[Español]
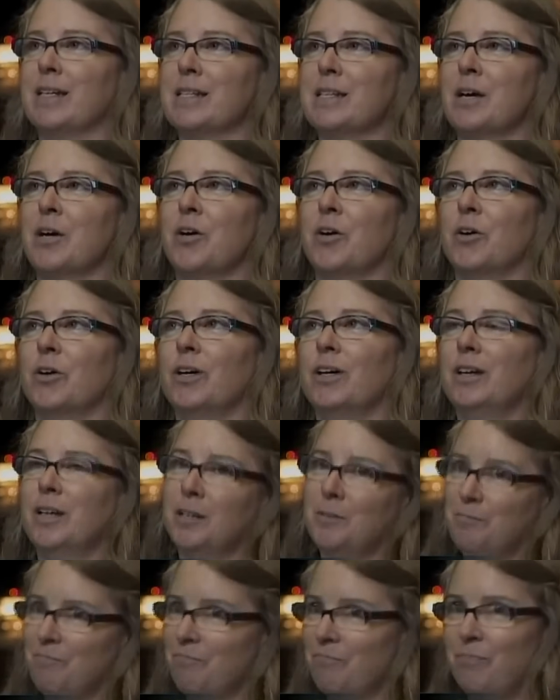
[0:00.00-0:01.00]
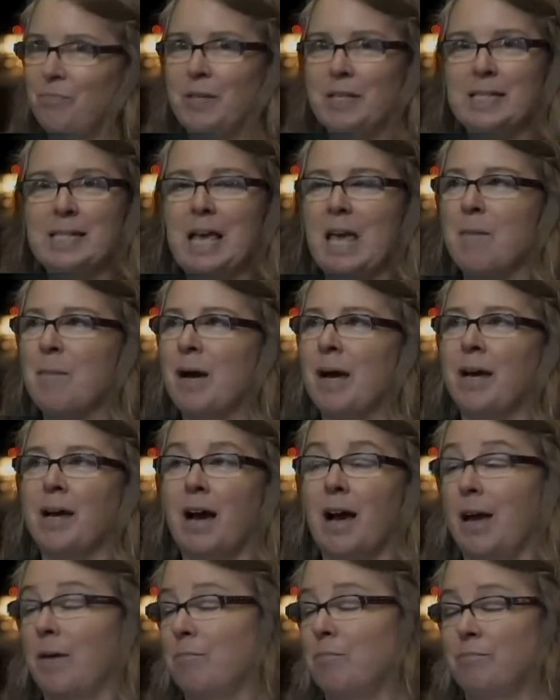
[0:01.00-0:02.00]
hasta el día de hoy, de por qué el
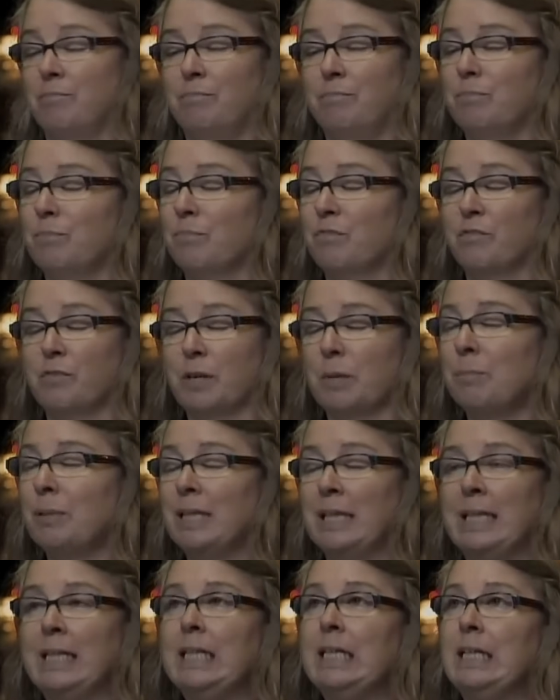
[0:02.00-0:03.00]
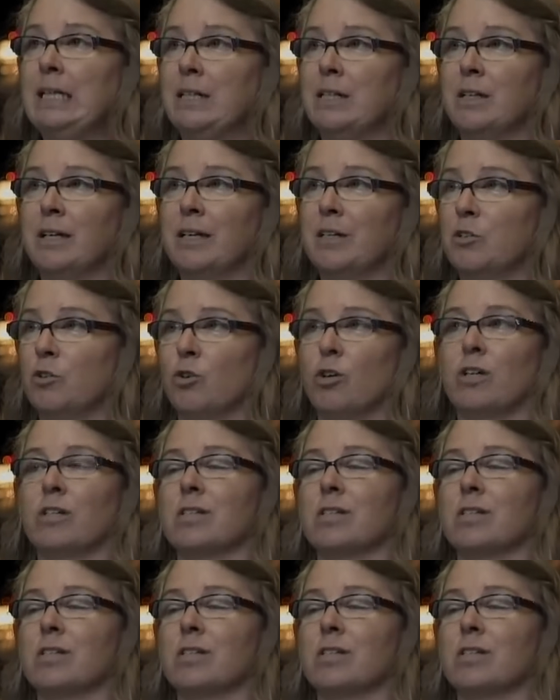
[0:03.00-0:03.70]
actuar de Roblox de esa forma, el